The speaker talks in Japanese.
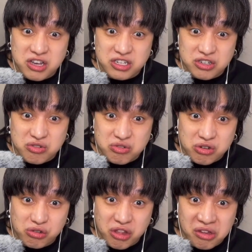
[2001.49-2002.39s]
激しく
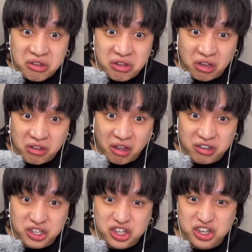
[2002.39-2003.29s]
くねってた
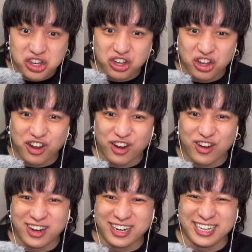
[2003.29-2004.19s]
ね、ひ
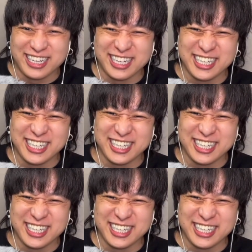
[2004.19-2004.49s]
え。